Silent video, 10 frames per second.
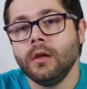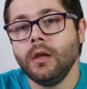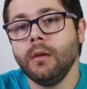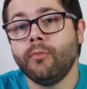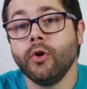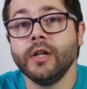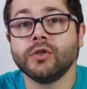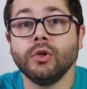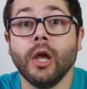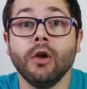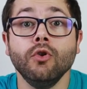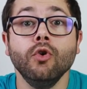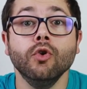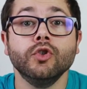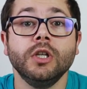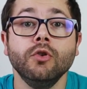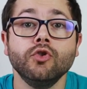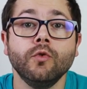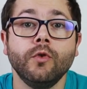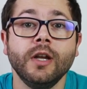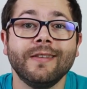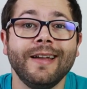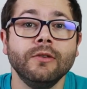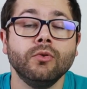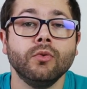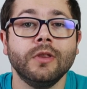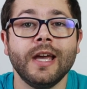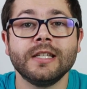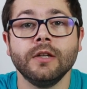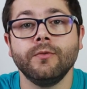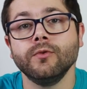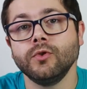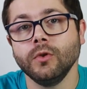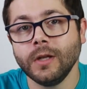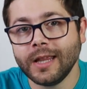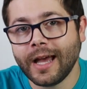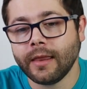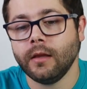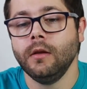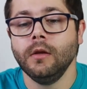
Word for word: e por isso eu não consegui usufruir tanto desta funcionalidade.